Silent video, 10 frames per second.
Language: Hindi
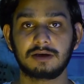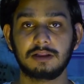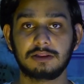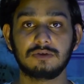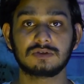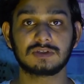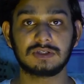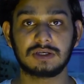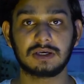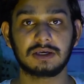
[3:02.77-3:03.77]
गलतियों से
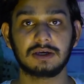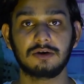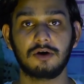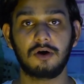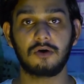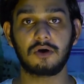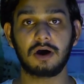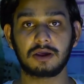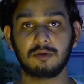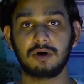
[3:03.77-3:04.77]
सीखेंगे और
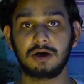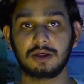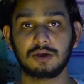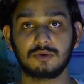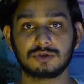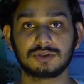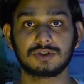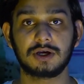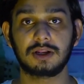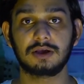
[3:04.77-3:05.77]
आगे बढ़ने की कोशिश
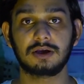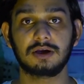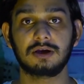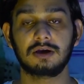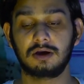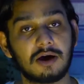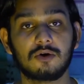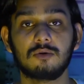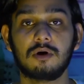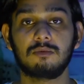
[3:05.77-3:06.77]
करेंगे आई
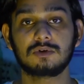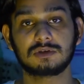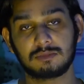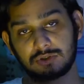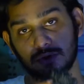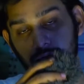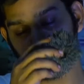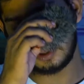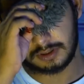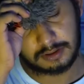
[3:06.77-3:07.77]
होप आप लोग समझ चुके
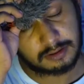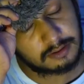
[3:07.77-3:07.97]
होंगे